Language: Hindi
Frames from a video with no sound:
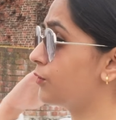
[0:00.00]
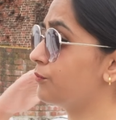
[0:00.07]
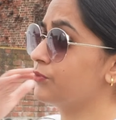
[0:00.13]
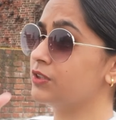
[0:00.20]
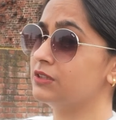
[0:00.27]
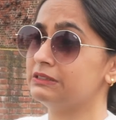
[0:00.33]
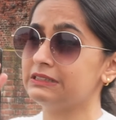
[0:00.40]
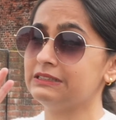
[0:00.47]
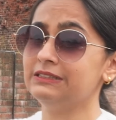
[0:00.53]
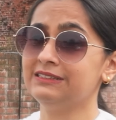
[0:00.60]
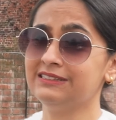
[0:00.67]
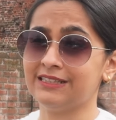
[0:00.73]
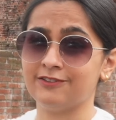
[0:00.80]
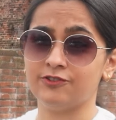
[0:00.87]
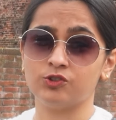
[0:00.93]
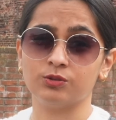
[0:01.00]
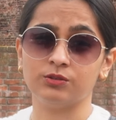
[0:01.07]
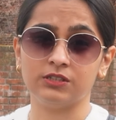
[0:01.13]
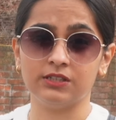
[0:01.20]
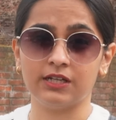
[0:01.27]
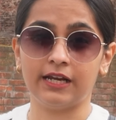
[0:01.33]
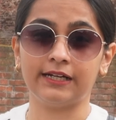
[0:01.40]
फ्रॉम थर्टीन सेंचुरी
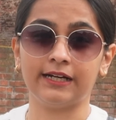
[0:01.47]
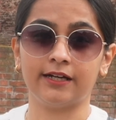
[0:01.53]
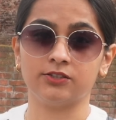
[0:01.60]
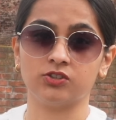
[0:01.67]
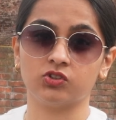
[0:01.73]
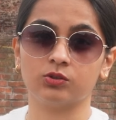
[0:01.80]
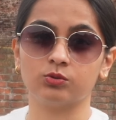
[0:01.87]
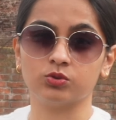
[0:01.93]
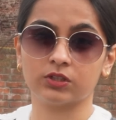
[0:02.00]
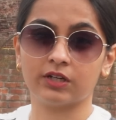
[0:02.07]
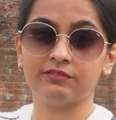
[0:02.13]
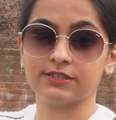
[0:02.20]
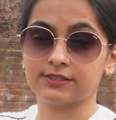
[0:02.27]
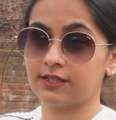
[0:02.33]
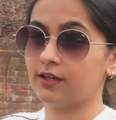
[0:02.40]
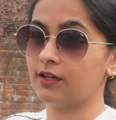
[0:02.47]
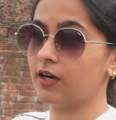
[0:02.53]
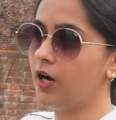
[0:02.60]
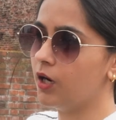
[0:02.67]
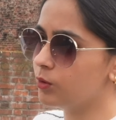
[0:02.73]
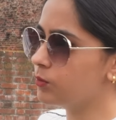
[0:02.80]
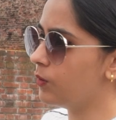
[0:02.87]
सेंचुरी एंड आज तक उसका वैसा
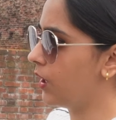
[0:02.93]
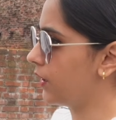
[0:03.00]
रखा हुआ